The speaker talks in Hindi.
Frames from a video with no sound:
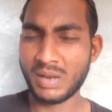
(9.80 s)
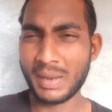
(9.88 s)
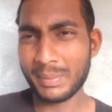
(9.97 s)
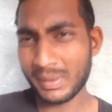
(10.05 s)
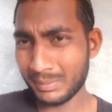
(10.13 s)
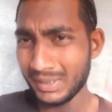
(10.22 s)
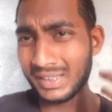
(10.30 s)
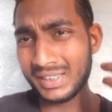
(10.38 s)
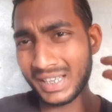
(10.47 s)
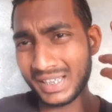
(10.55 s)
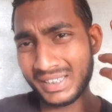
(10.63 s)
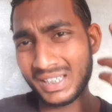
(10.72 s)
पापा
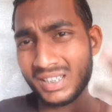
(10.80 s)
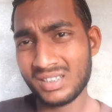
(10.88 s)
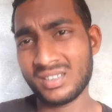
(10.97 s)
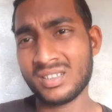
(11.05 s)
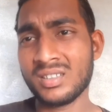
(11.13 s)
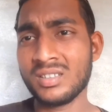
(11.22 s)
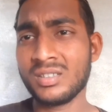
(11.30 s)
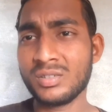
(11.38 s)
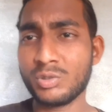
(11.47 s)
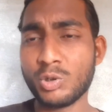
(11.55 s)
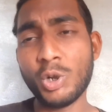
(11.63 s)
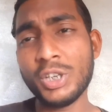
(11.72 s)
मेहंदी है ये
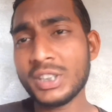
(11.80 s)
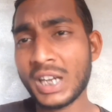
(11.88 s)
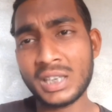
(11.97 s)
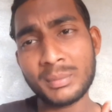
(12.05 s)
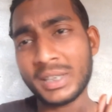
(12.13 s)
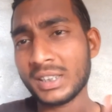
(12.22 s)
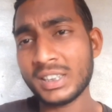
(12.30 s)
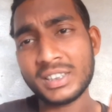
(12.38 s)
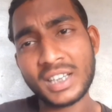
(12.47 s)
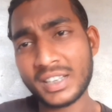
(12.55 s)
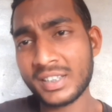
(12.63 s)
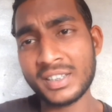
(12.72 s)
कोई जानवर की
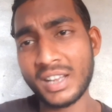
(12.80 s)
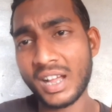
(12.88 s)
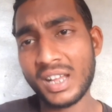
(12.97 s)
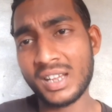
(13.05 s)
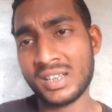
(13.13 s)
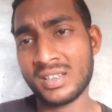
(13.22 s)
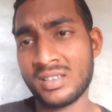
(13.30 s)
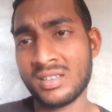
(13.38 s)
टट्टी ना है